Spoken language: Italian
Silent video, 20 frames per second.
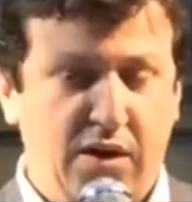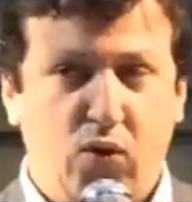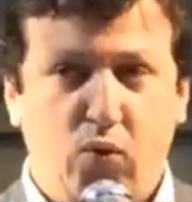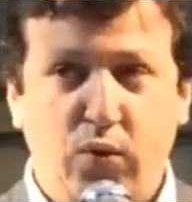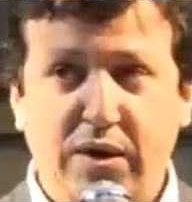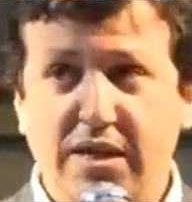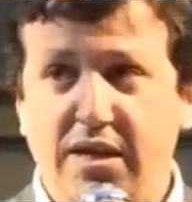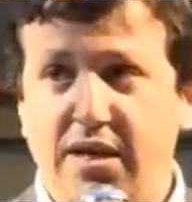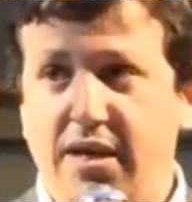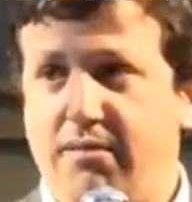
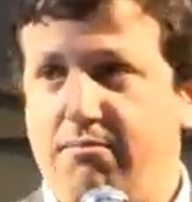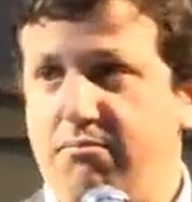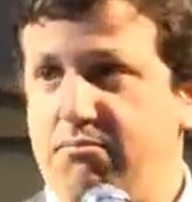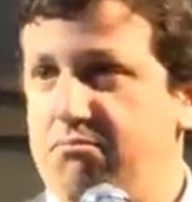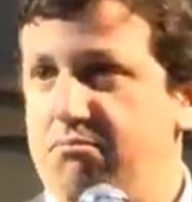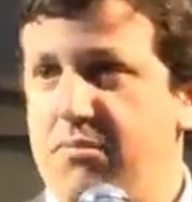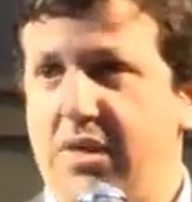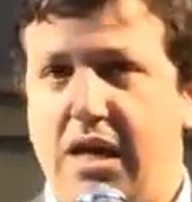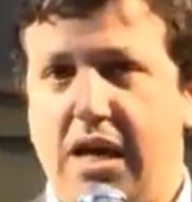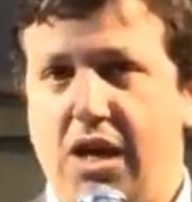Quindi
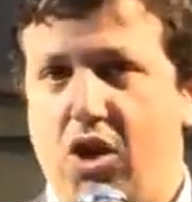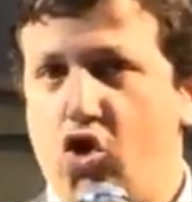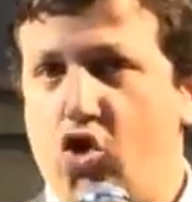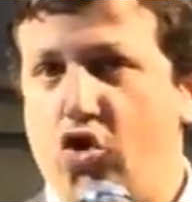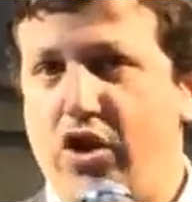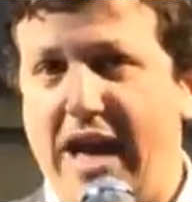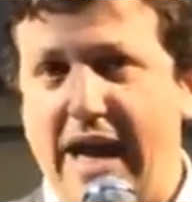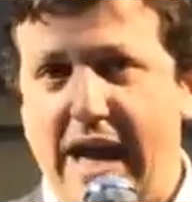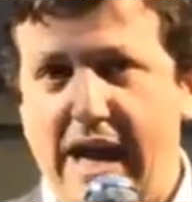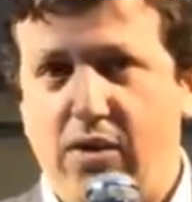
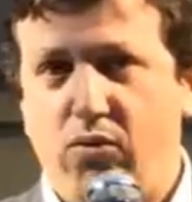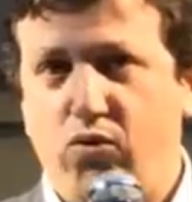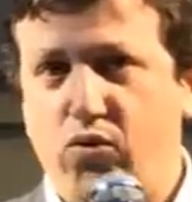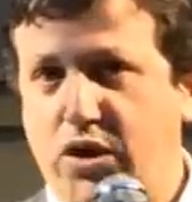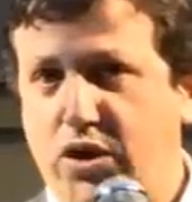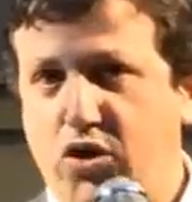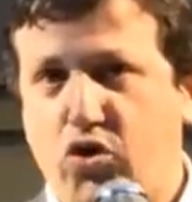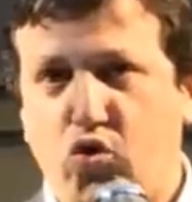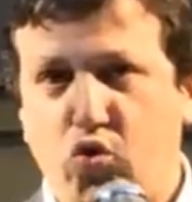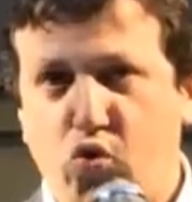non è un
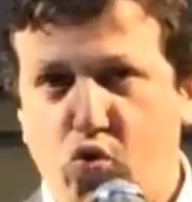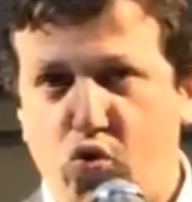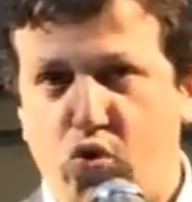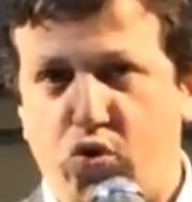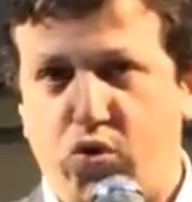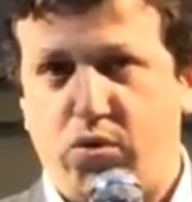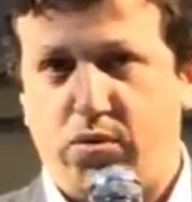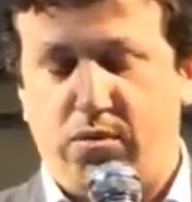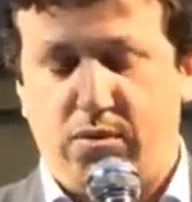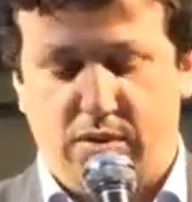
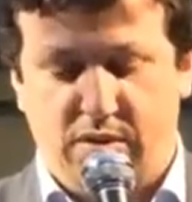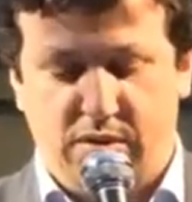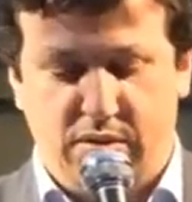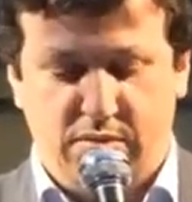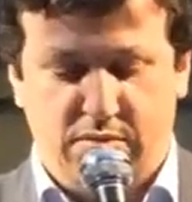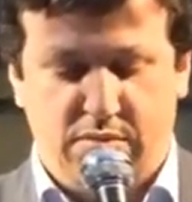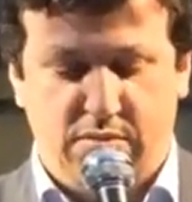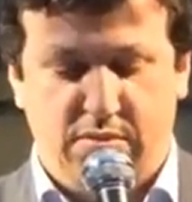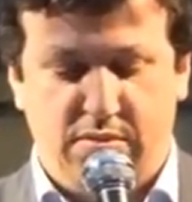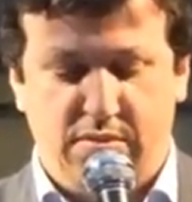insulto
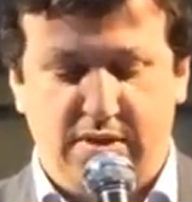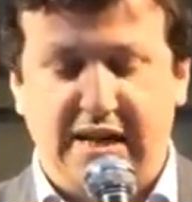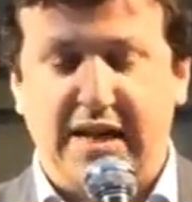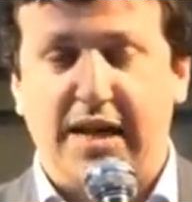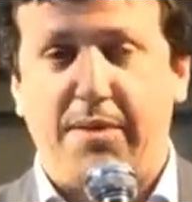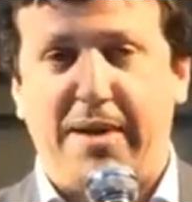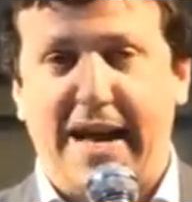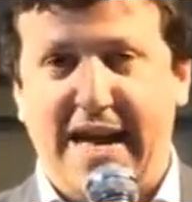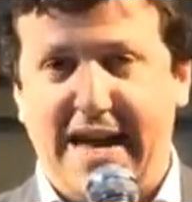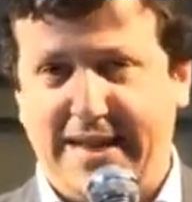
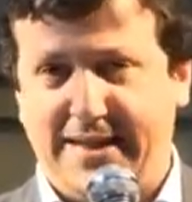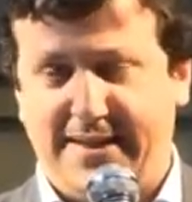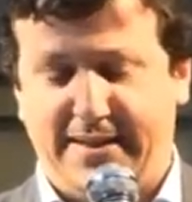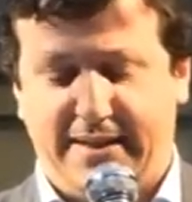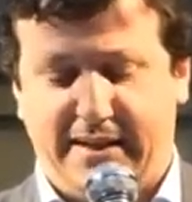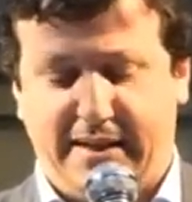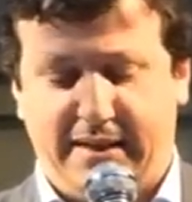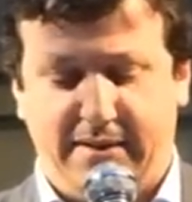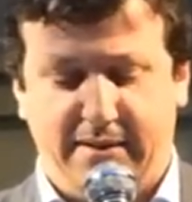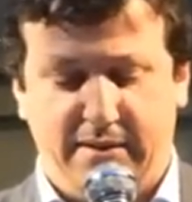dire
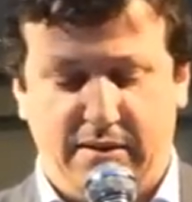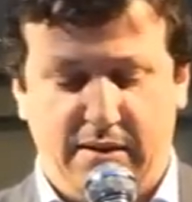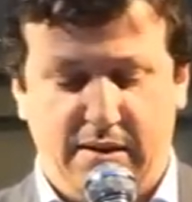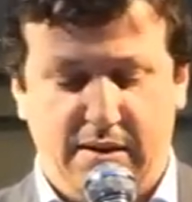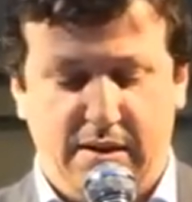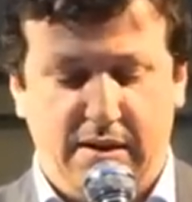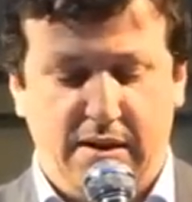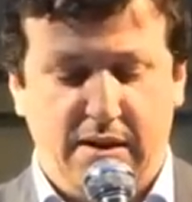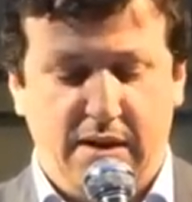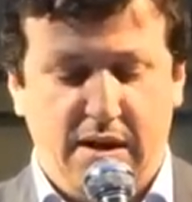maestra.
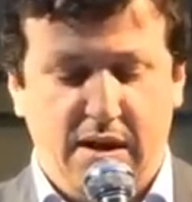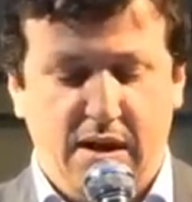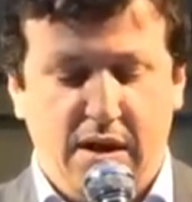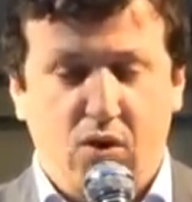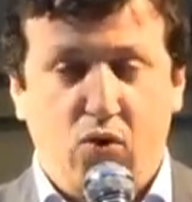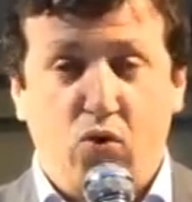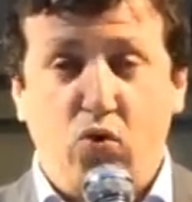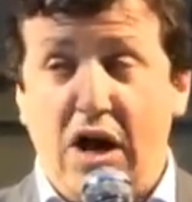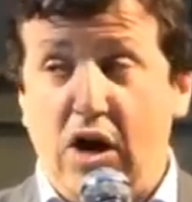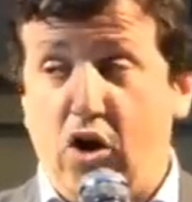
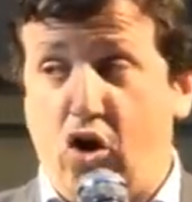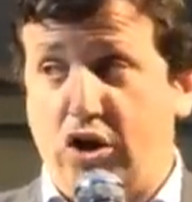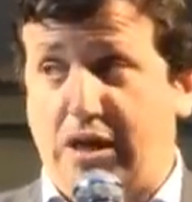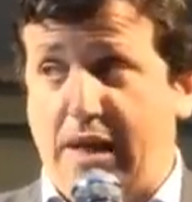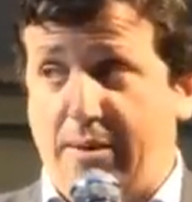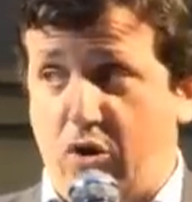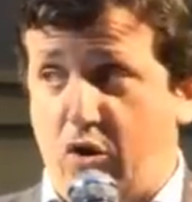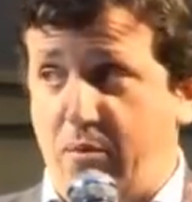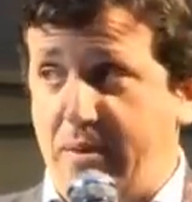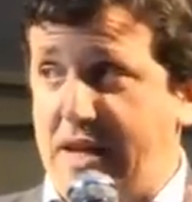Una
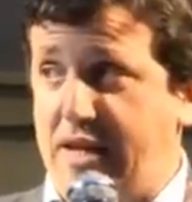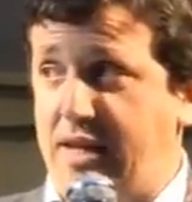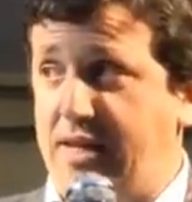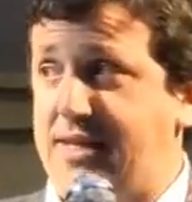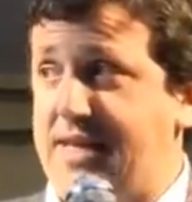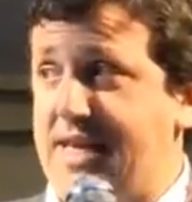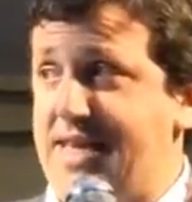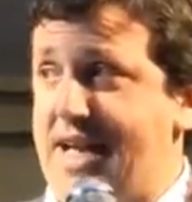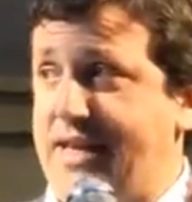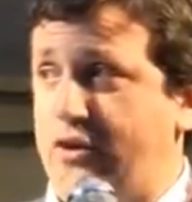cosa però mi hanno
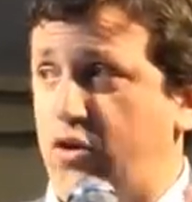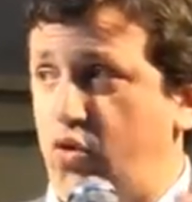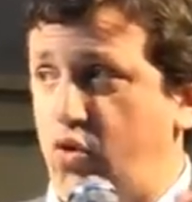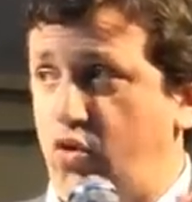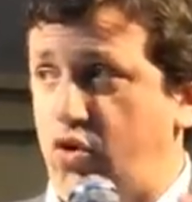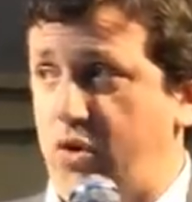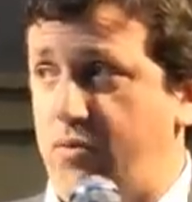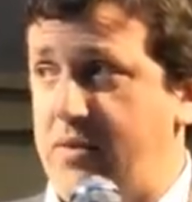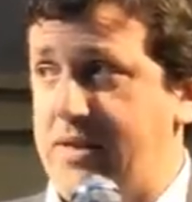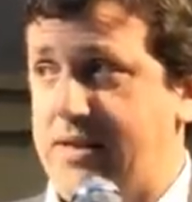insegnato
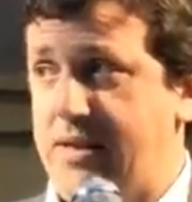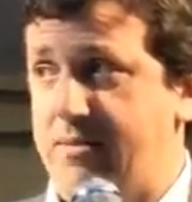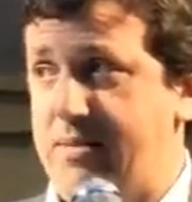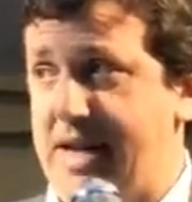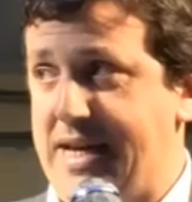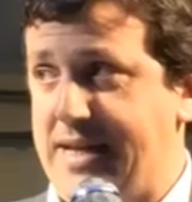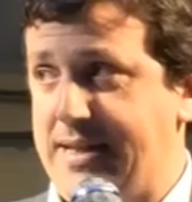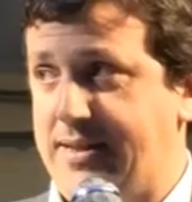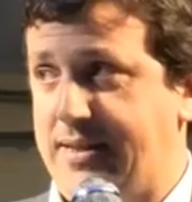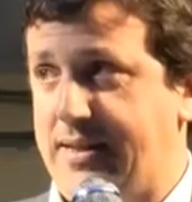tutte queste
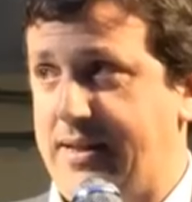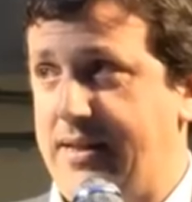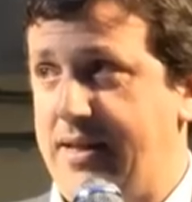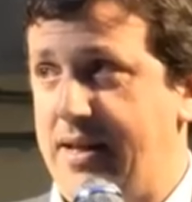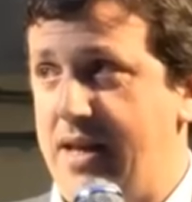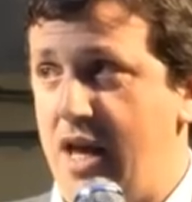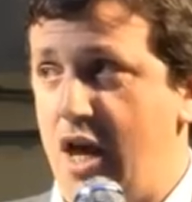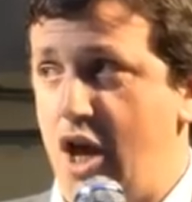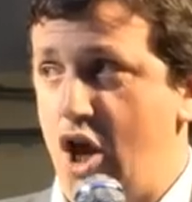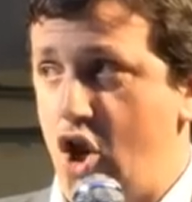maestre,
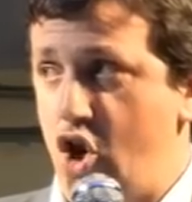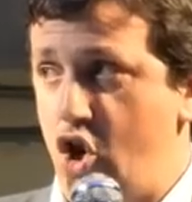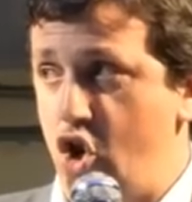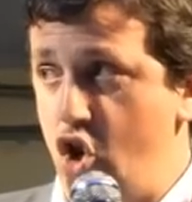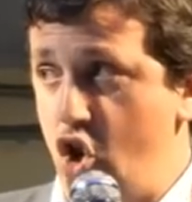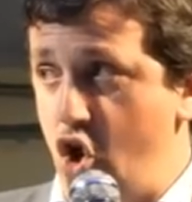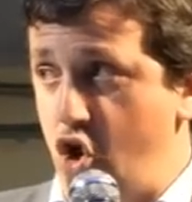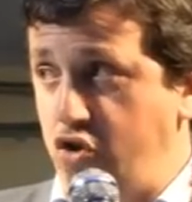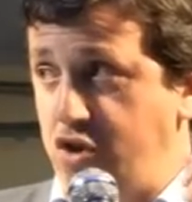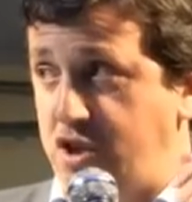
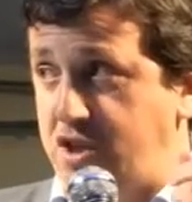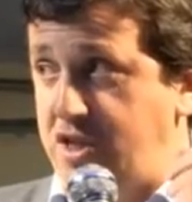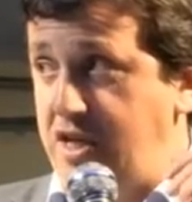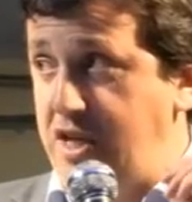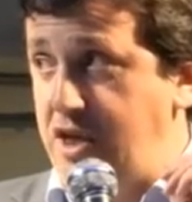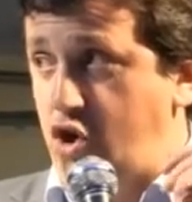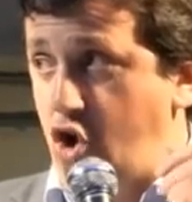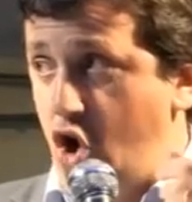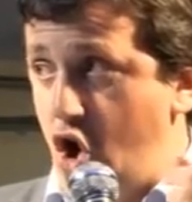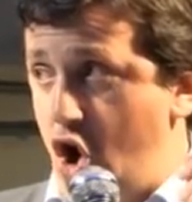non
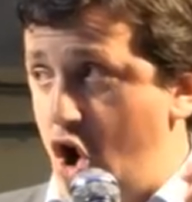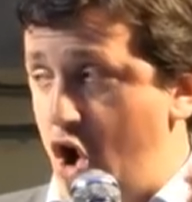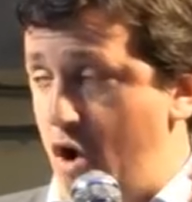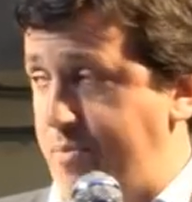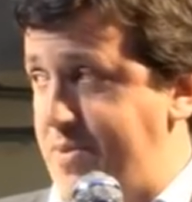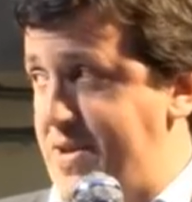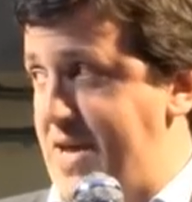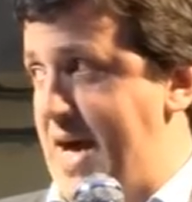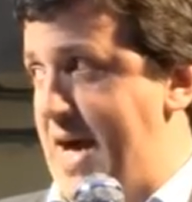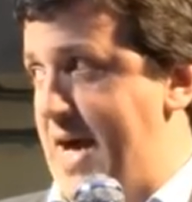si
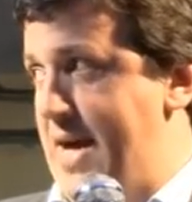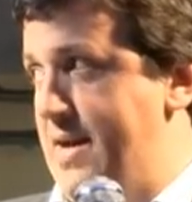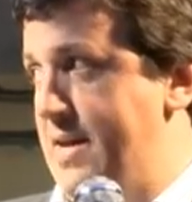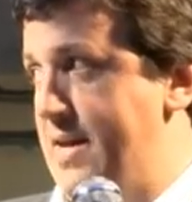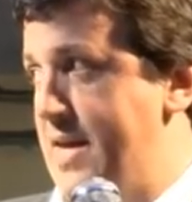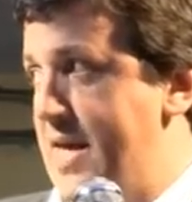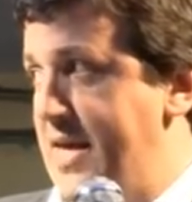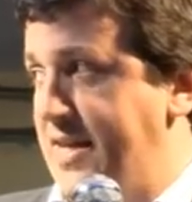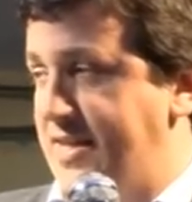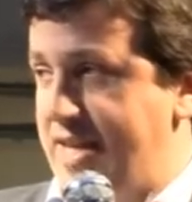copia,
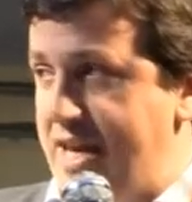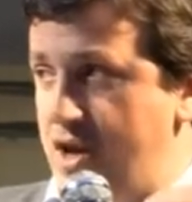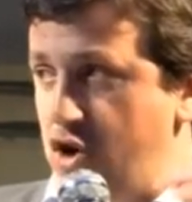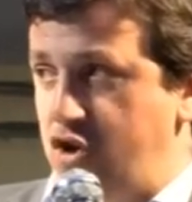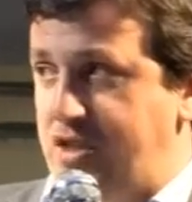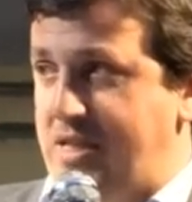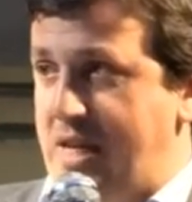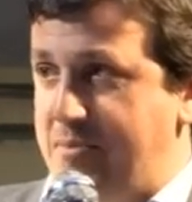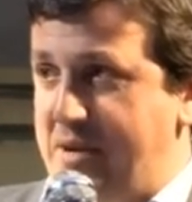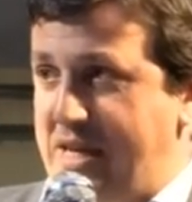se
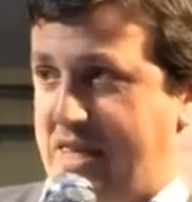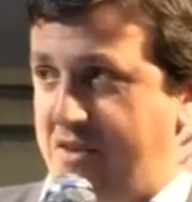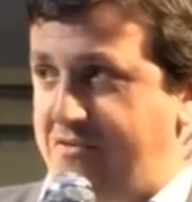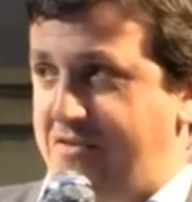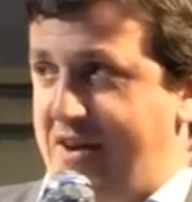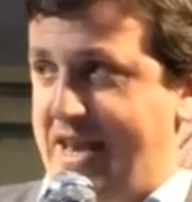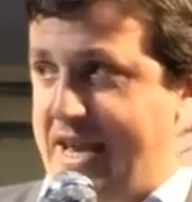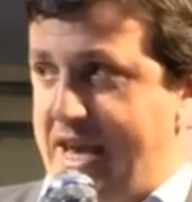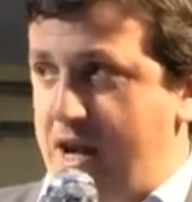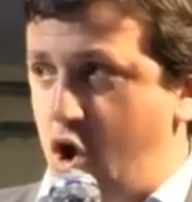non sapete
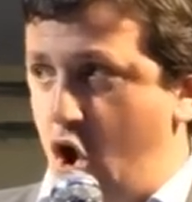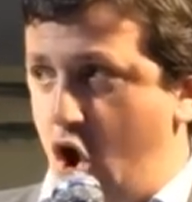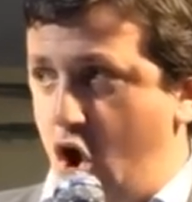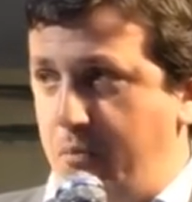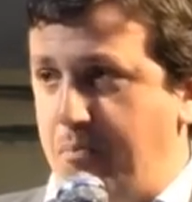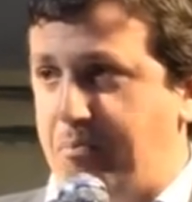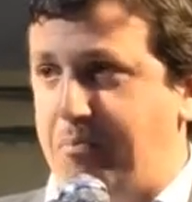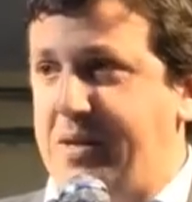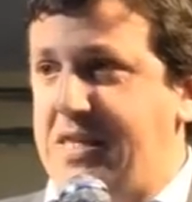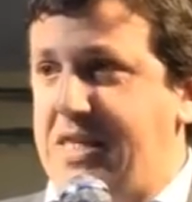fare i
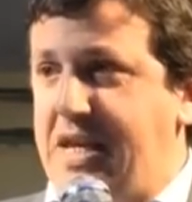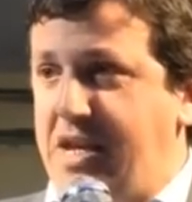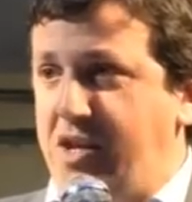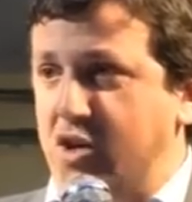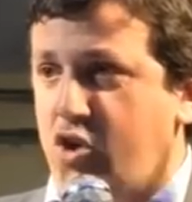compiti